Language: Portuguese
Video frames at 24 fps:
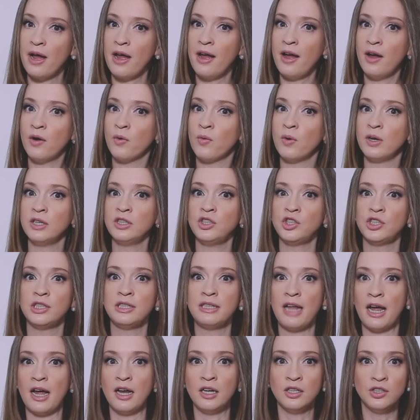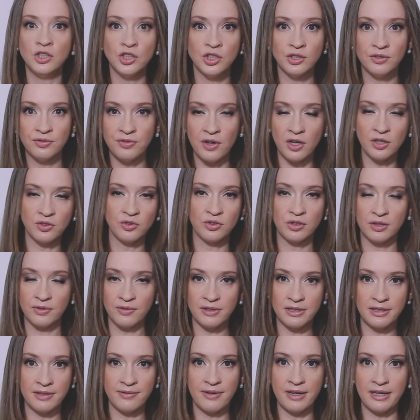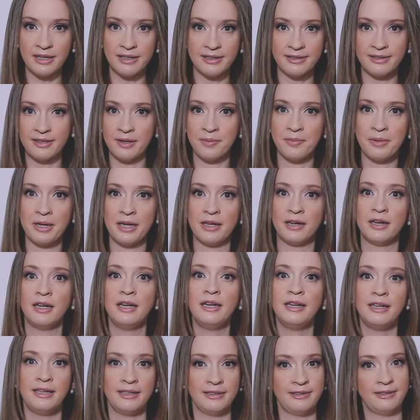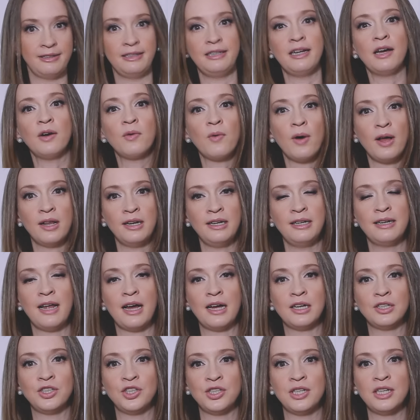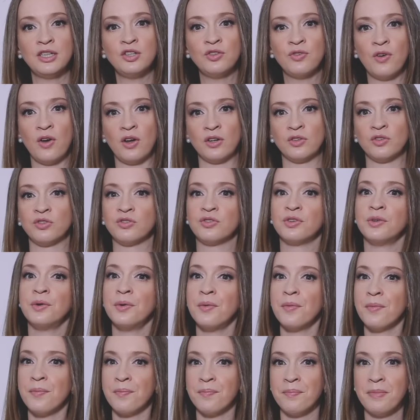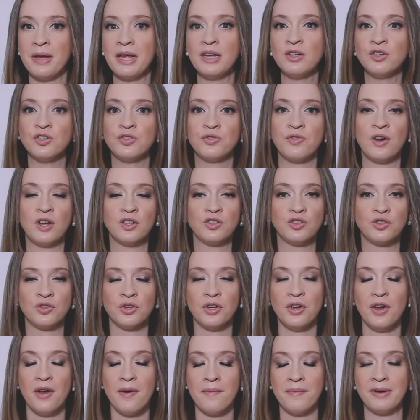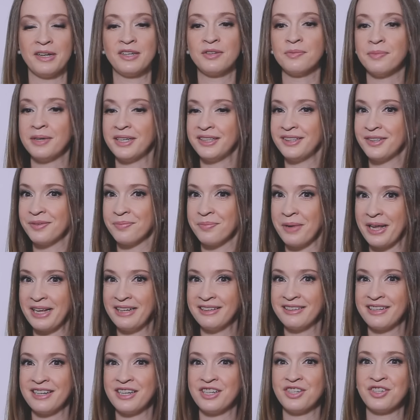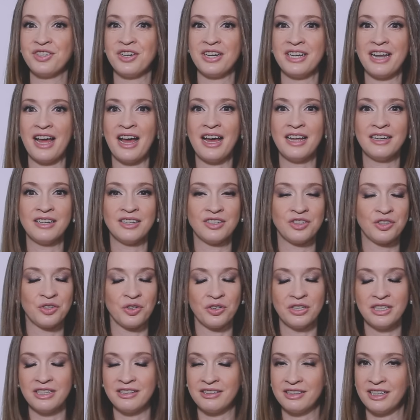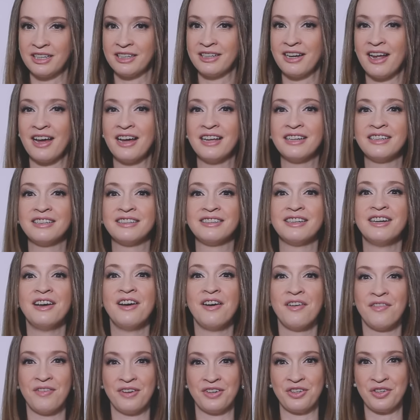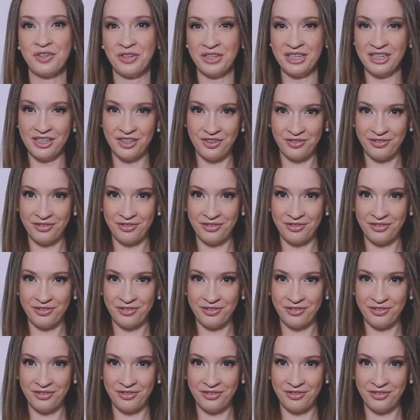é a quantidade de fotos que você vai receber, e sim a qualidade das fotos. Menos fotos mas o mais bem selecionadas, todas tratadas, faz toda a